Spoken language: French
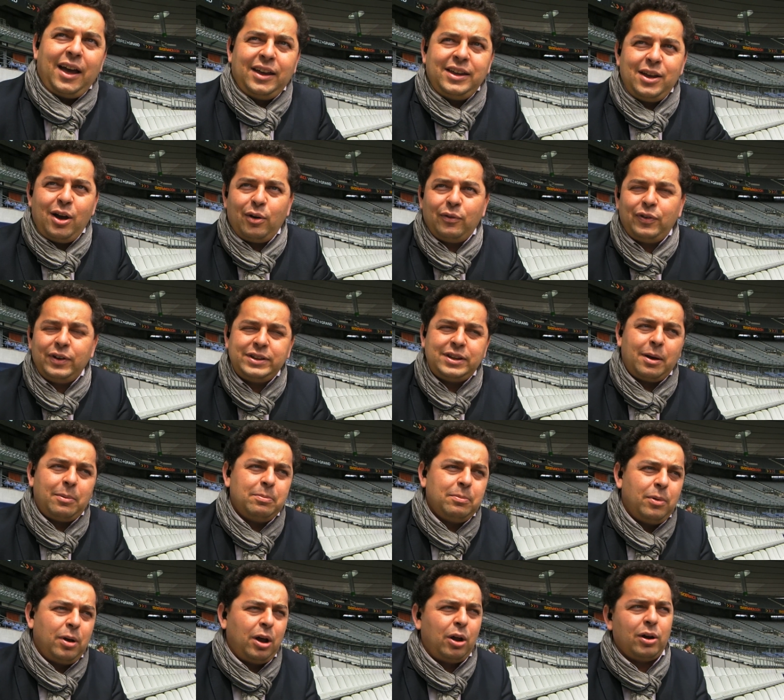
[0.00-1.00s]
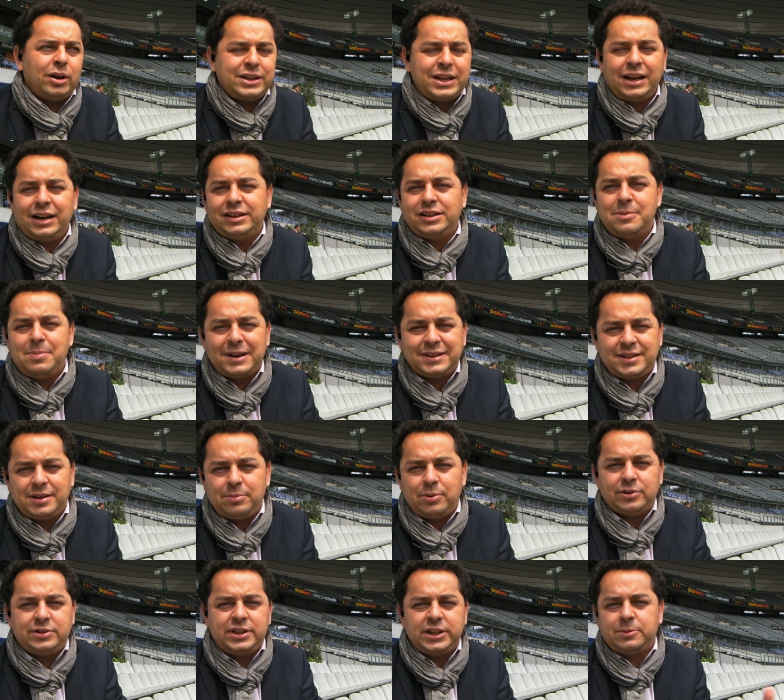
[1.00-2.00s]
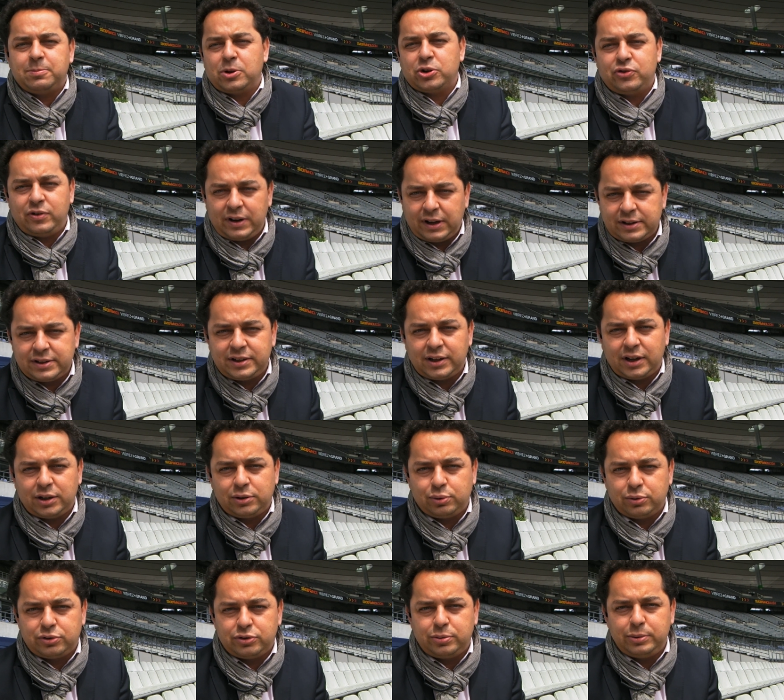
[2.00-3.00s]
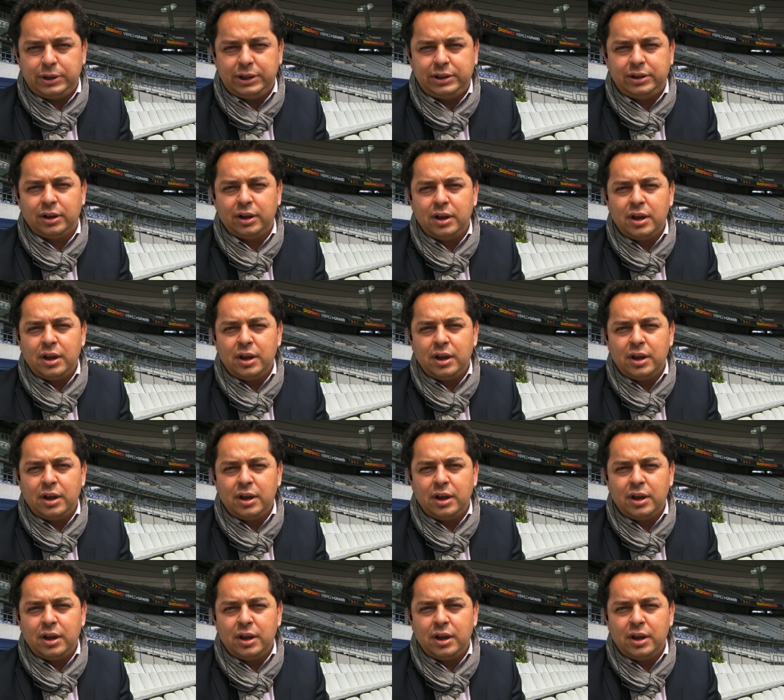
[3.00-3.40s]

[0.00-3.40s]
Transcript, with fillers: il y a, en fait, il y, a les débats sémantiques, moi je vais les retirer tout de suite.